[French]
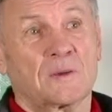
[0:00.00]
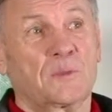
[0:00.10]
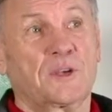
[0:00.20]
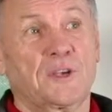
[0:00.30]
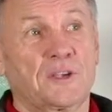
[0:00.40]

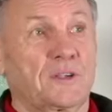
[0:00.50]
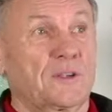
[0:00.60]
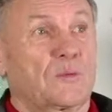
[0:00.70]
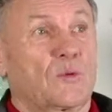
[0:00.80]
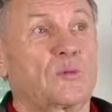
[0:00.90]

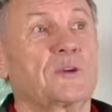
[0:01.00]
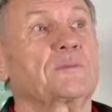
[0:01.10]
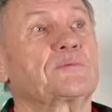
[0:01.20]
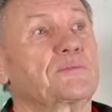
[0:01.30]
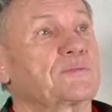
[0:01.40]
Mais bon,
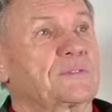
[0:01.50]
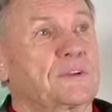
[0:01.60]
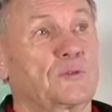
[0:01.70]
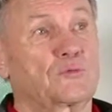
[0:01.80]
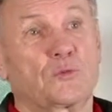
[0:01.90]
ben,
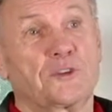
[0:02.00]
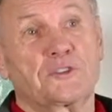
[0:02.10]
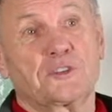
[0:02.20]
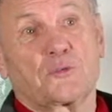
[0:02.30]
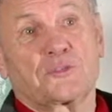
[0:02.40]
il y a eu tous les
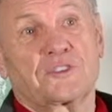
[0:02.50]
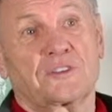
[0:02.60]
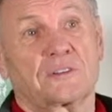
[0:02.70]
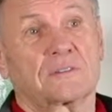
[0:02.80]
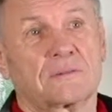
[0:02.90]
titres aussi.
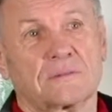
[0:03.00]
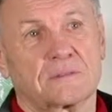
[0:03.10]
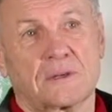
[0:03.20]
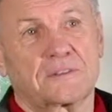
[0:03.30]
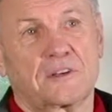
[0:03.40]
Euh,
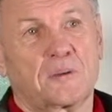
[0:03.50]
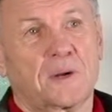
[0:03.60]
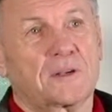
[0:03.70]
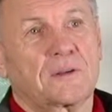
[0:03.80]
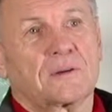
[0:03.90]
c'est là
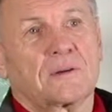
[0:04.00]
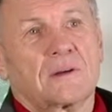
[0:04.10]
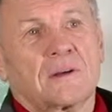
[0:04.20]
tellement que.